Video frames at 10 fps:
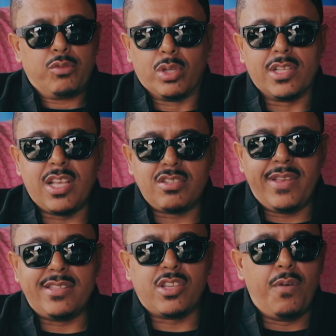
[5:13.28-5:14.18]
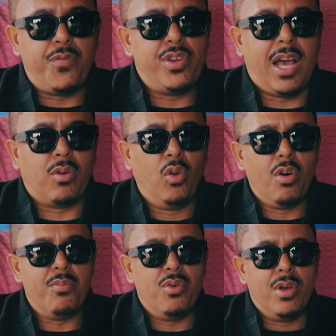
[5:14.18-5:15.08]
Todas as vezes que eu fui na
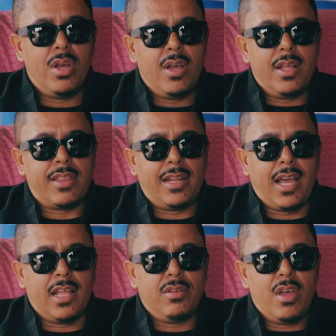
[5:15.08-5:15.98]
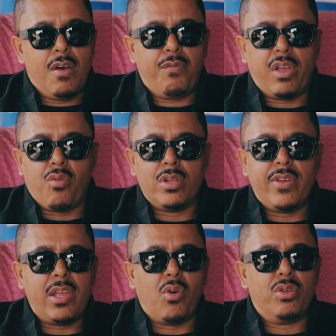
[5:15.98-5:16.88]
Globo, tá ligado? Foi
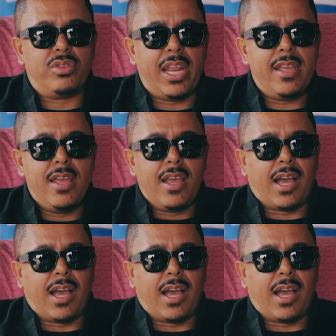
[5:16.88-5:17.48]
quando eu encontrei